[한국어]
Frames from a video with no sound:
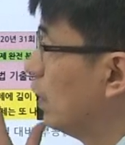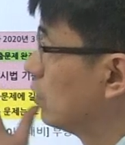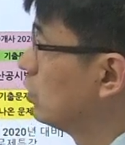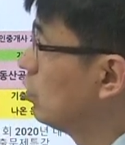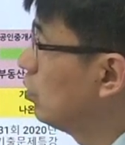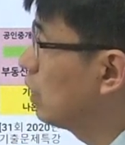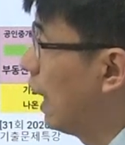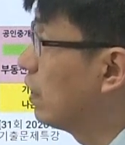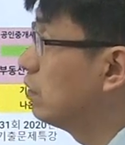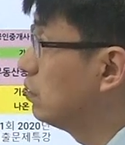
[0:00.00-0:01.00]
그래서 이런
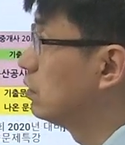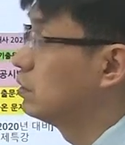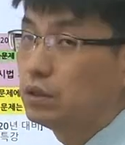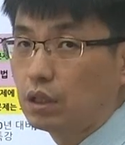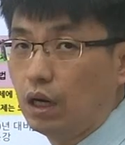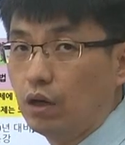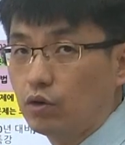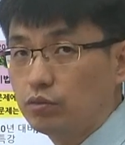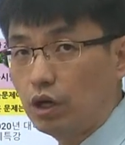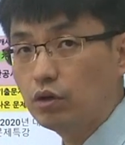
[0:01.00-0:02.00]
강의들이 있으니까
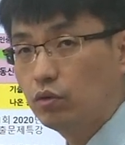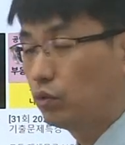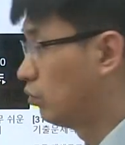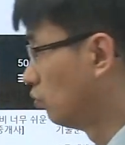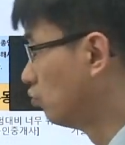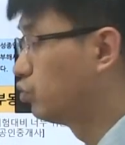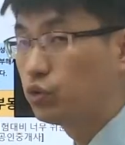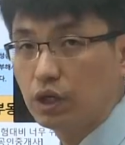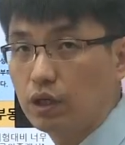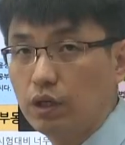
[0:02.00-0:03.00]
여러분 다 이거
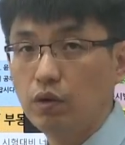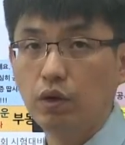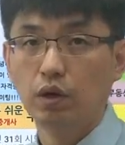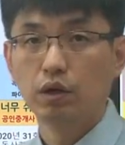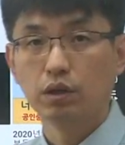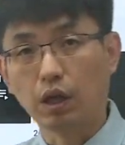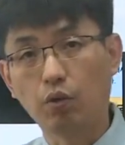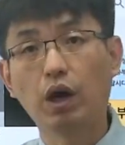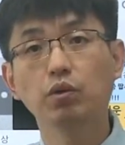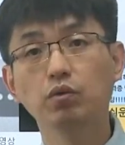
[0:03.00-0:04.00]
무료잖아요. 다
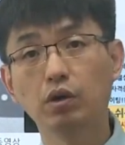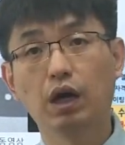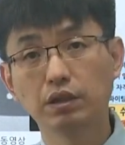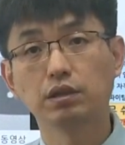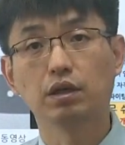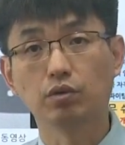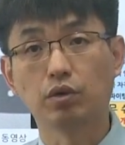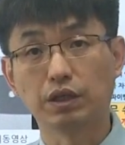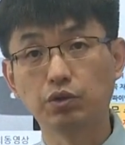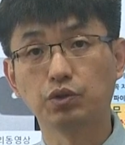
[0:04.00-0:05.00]
활용을
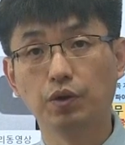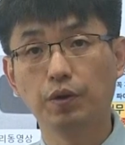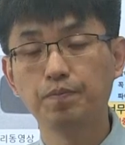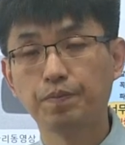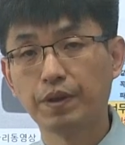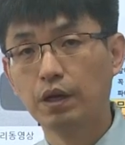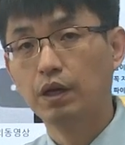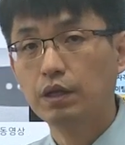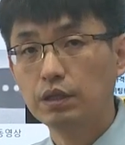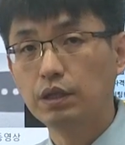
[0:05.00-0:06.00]
하시라고요. 아셨죠?
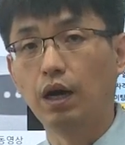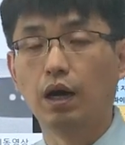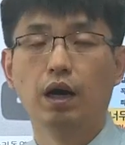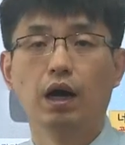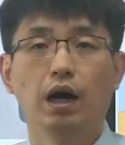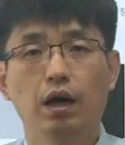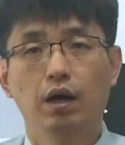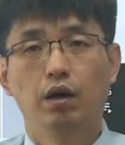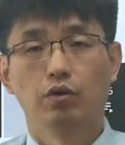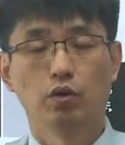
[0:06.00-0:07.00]
자,
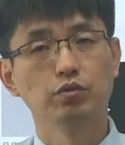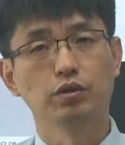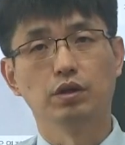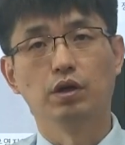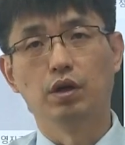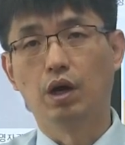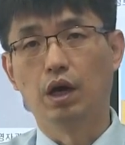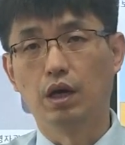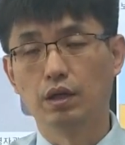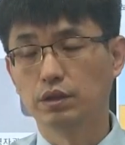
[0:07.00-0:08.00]
여러분들
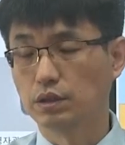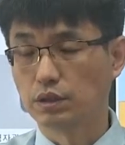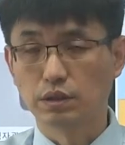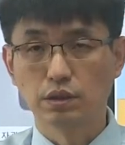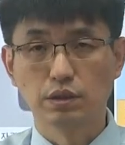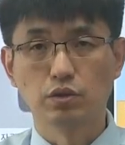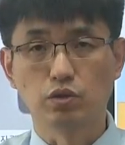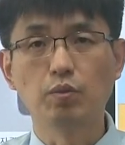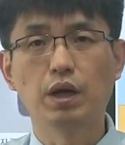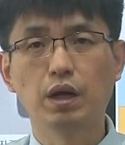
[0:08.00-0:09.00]

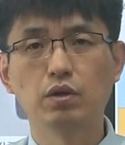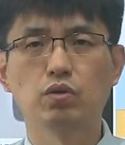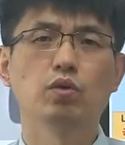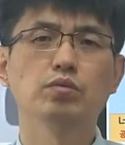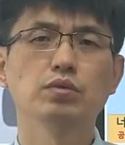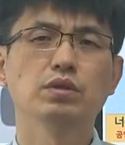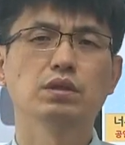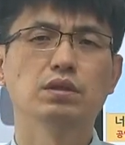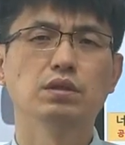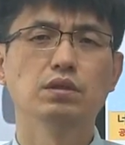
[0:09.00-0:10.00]
정말 여러분들
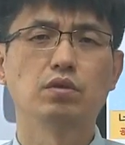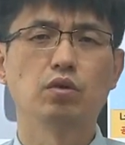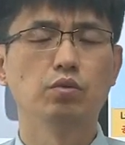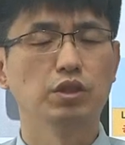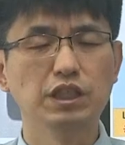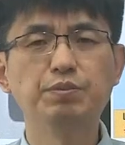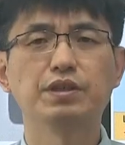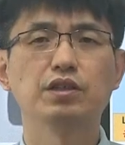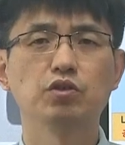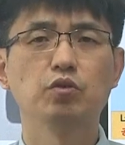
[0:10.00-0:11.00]
그
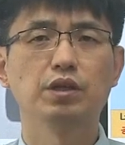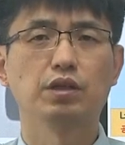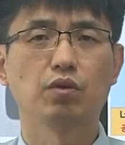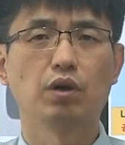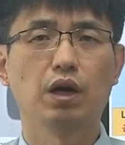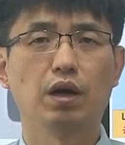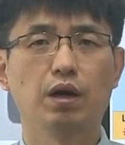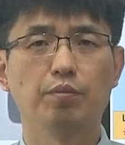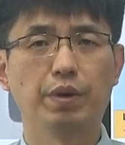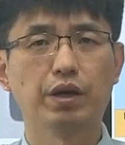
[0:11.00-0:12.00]
입사시험이라던가
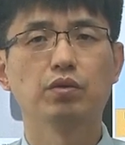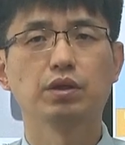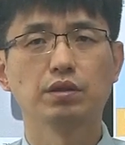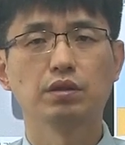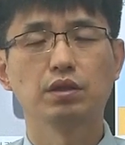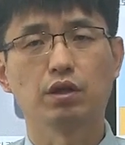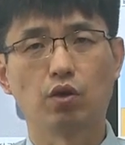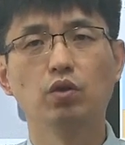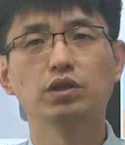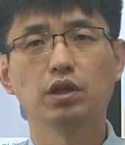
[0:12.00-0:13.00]
매경 테스트나
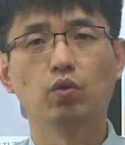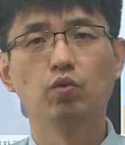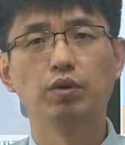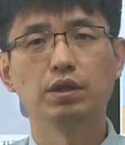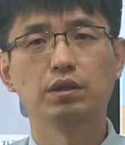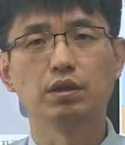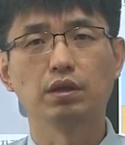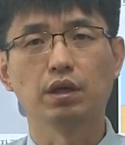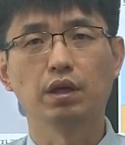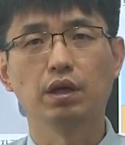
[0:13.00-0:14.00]
경제학
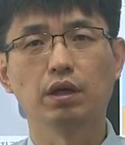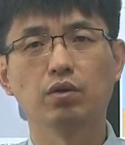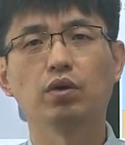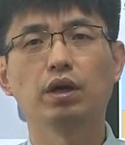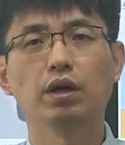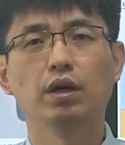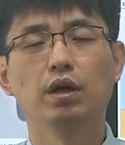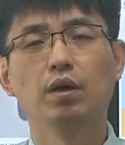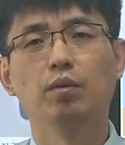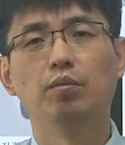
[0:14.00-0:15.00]
공부한다는 게 그렇게
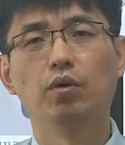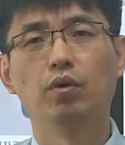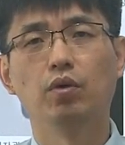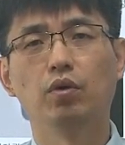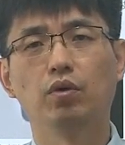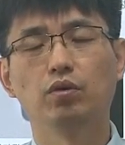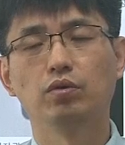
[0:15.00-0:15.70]
뭐